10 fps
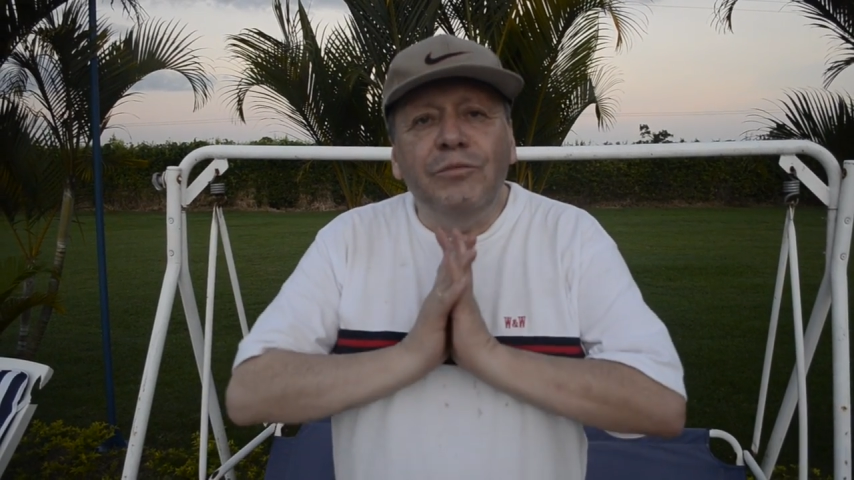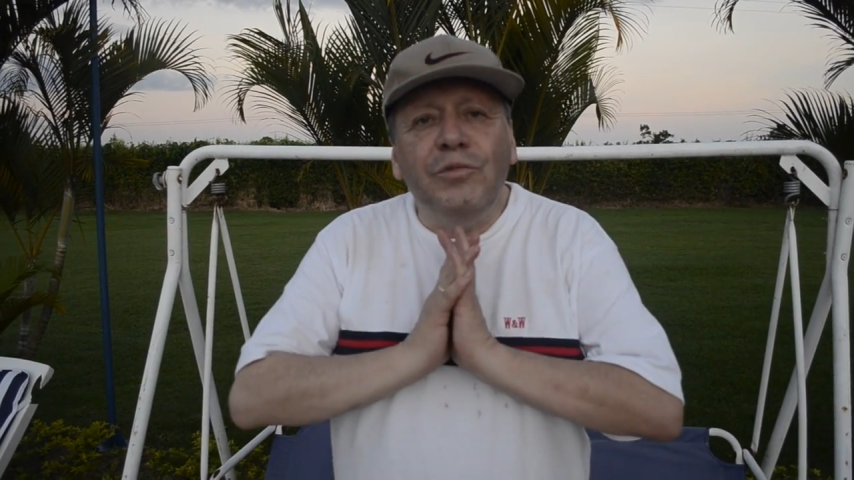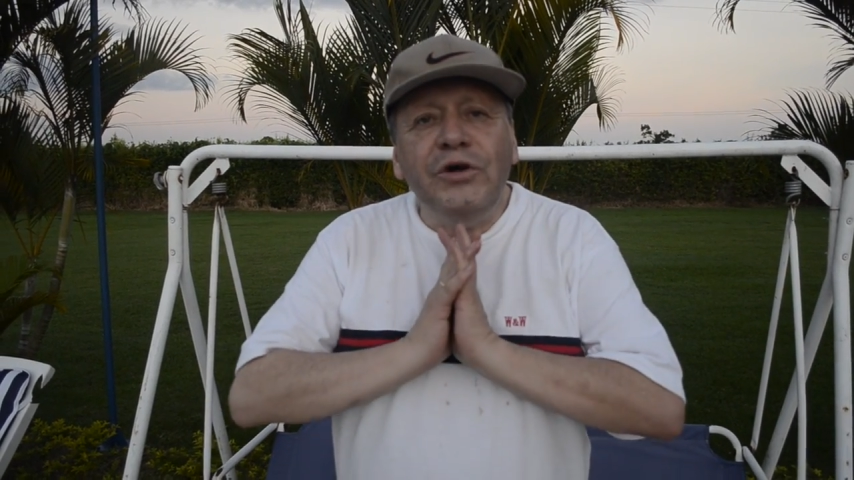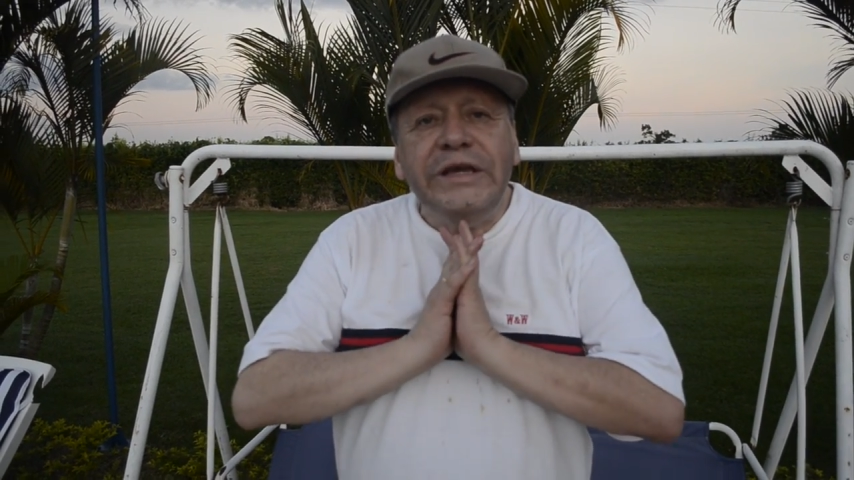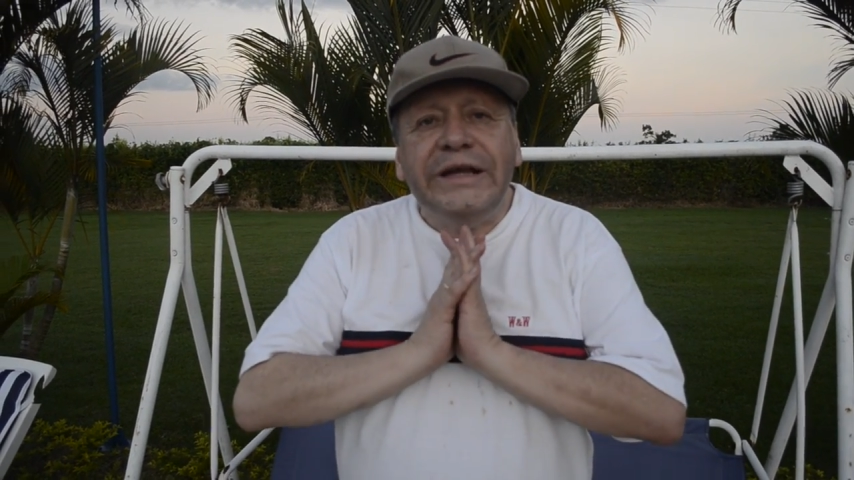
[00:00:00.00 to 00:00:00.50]

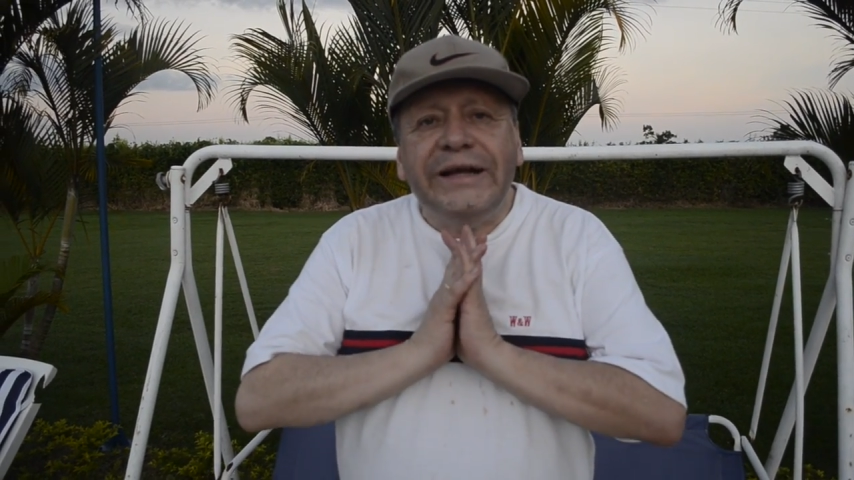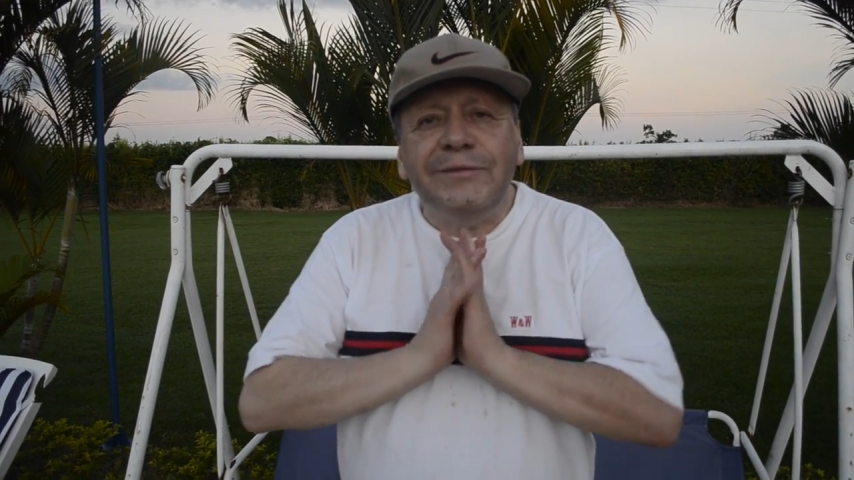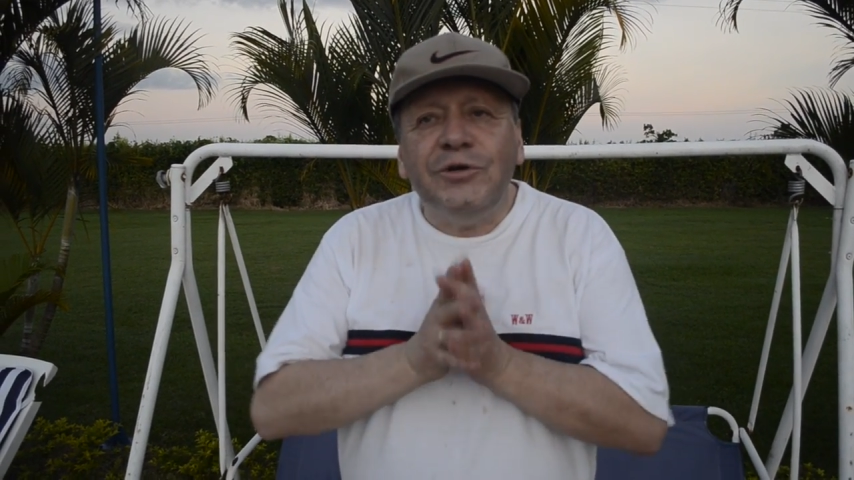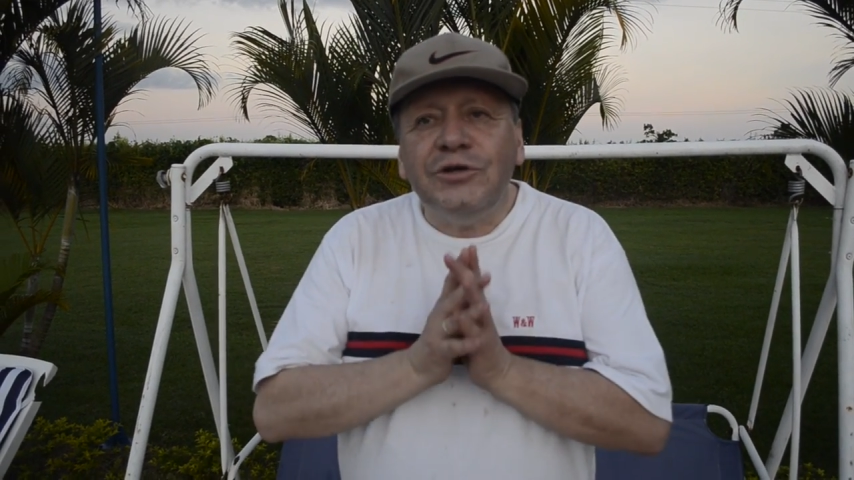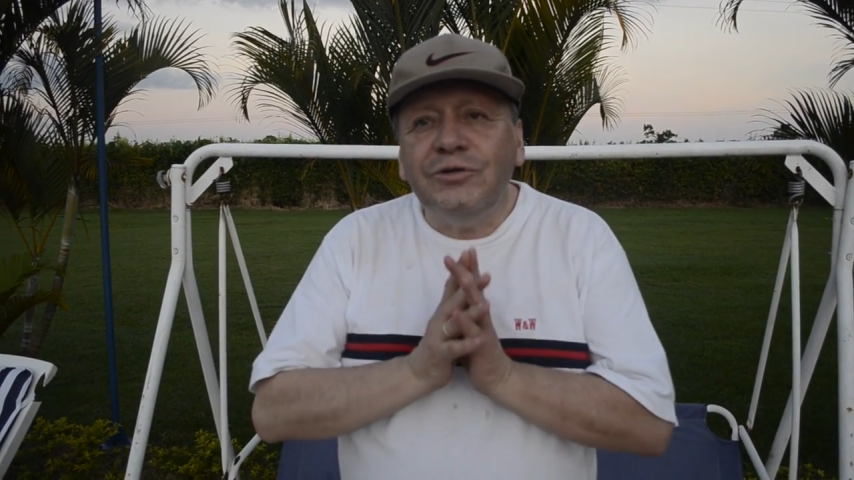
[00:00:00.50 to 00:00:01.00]
muy
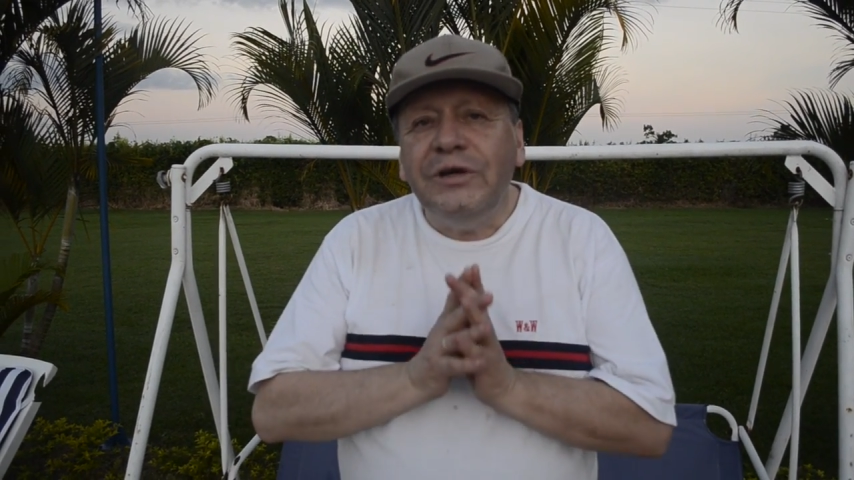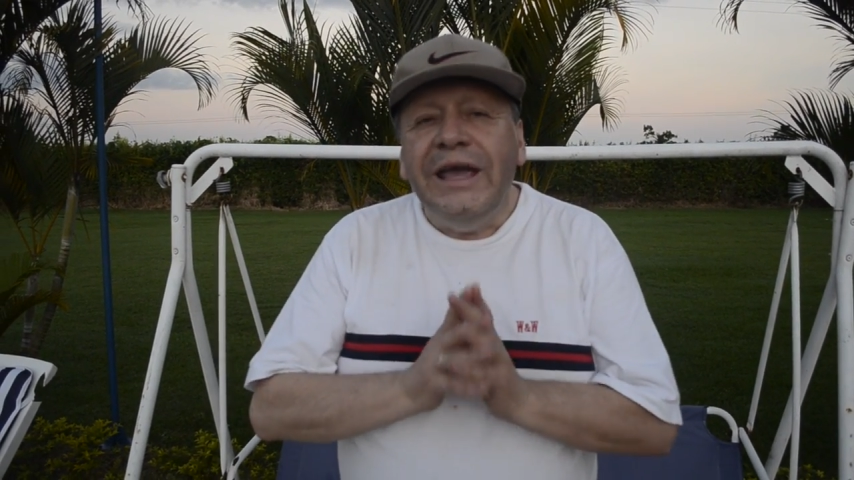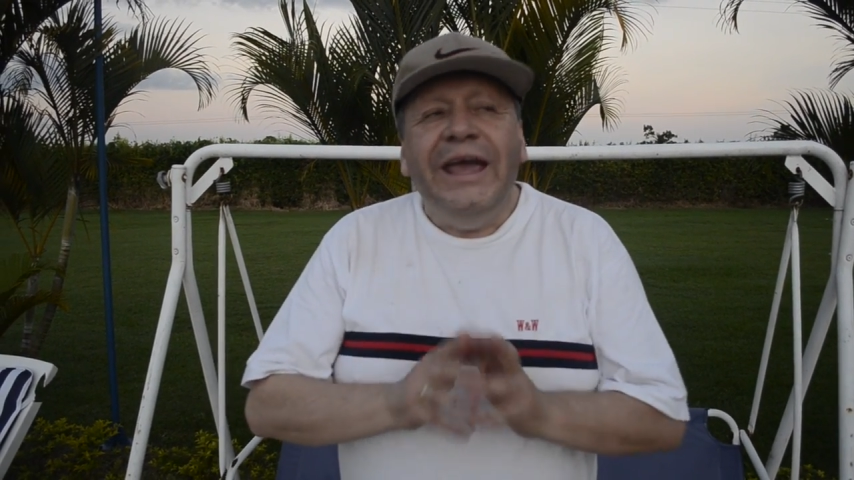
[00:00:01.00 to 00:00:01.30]
cremoso,